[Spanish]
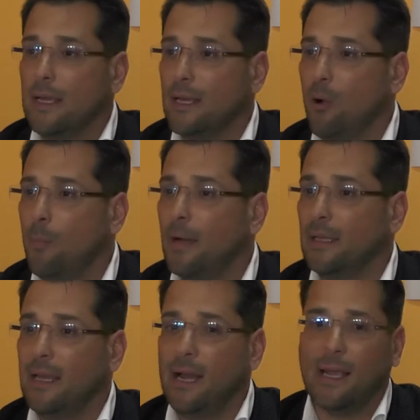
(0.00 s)
y
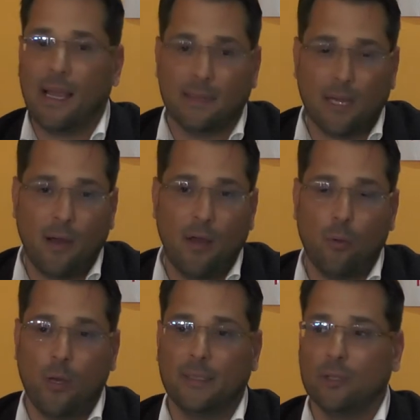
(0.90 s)
compañeras que han trabajado
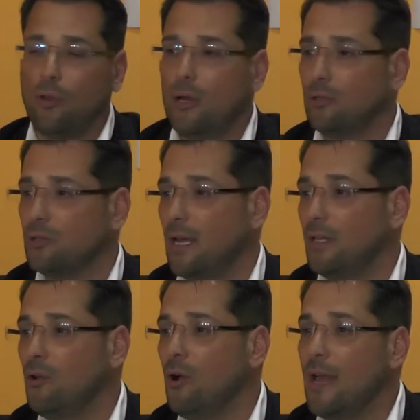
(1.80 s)
durante todos estos
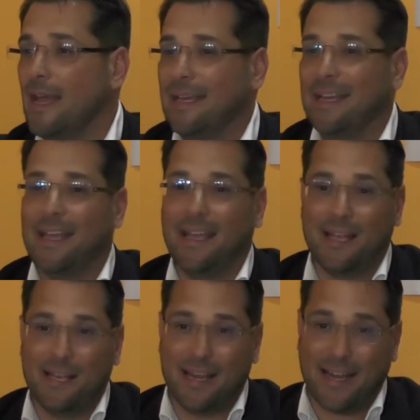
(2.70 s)
años y
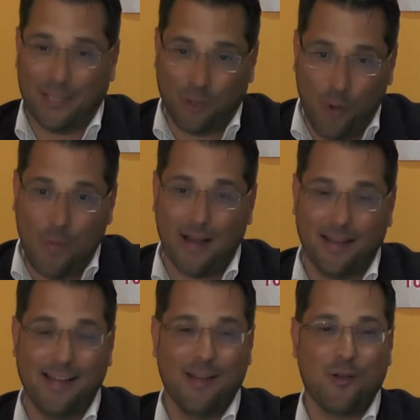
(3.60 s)
que
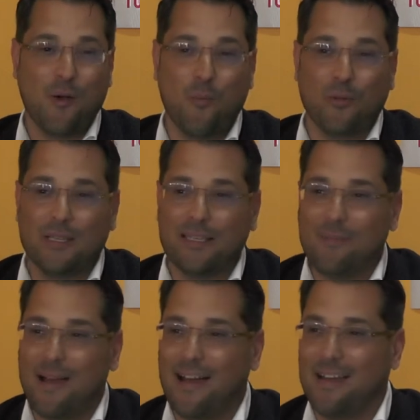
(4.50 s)
retoman con
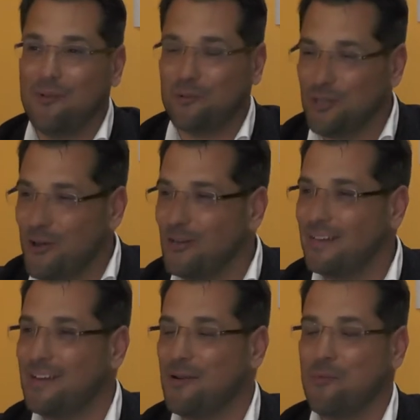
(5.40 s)
muchísima ilusión
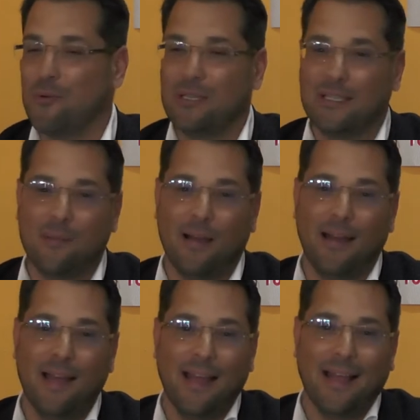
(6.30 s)
y con
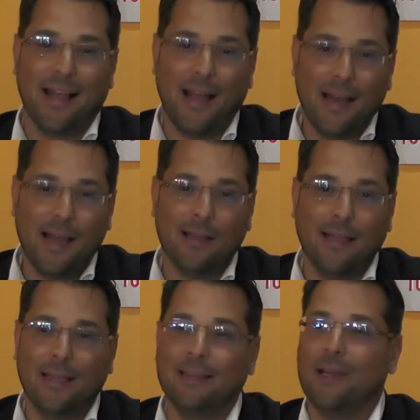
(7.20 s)
muchísimas ganas
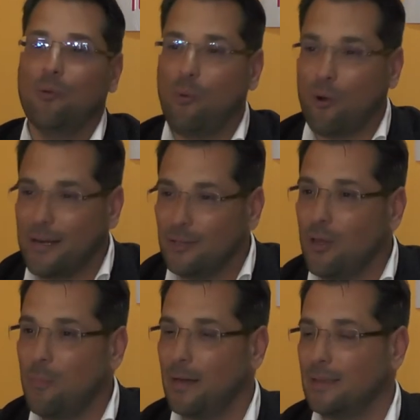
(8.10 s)
este nuevo reto
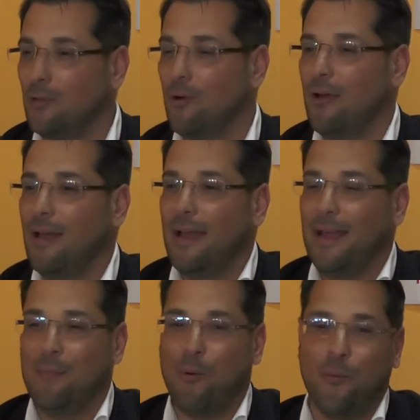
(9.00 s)
del Partido
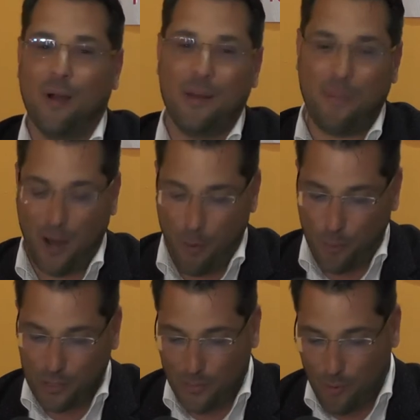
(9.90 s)
eh, Popular para los
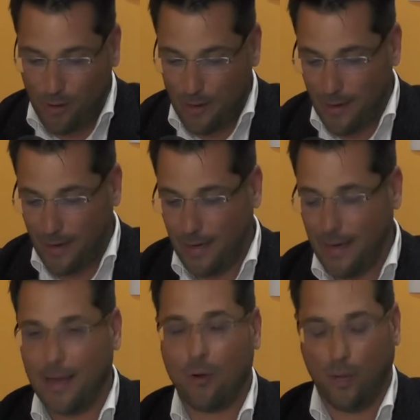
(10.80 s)
próximos
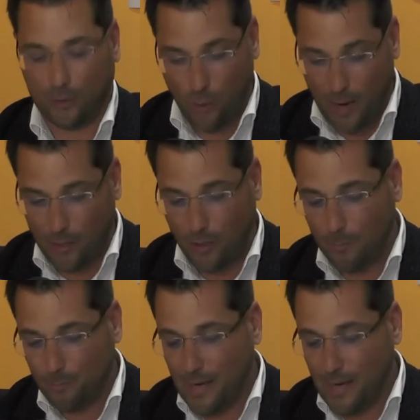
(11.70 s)
eh, cuatro años.